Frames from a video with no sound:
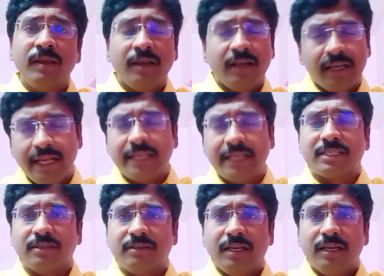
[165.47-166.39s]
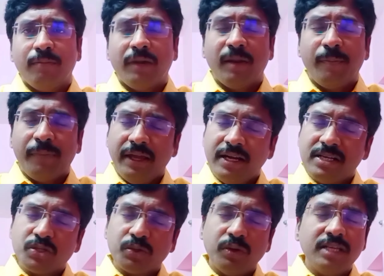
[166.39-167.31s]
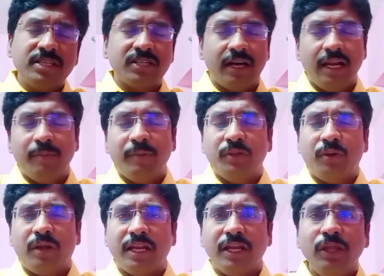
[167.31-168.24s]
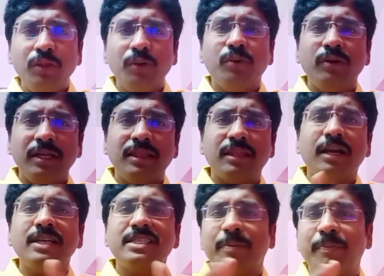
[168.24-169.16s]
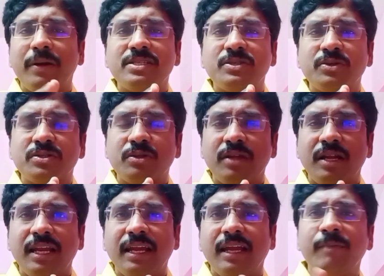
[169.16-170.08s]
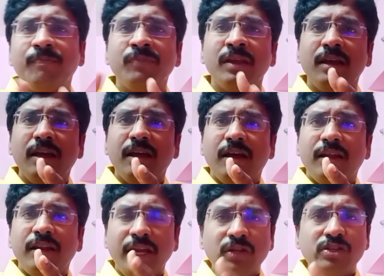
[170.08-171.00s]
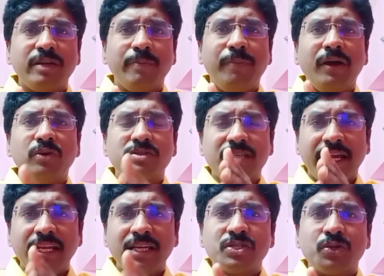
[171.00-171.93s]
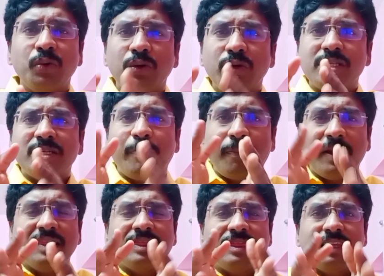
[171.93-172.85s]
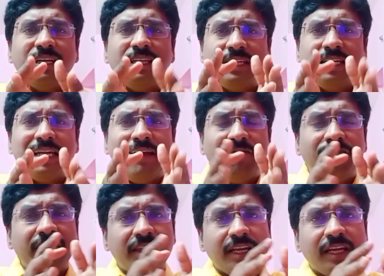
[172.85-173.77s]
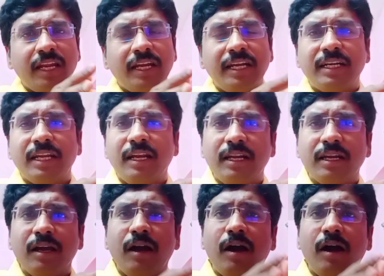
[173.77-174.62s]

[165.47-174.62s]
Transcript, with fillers: కరెక్ట్ మన పేరెంట్స్ కూడా చాలామంది ఉన్నారు ఎందుకు ఇంతగా చెప్పాల్సి వస్తుందంటే నేను చెప్పాను సైనిక్ స్కూల్ గురించి ప్రతిదీ ఎవ్రీథింగ్ నేను డీటెయిల్డ్గా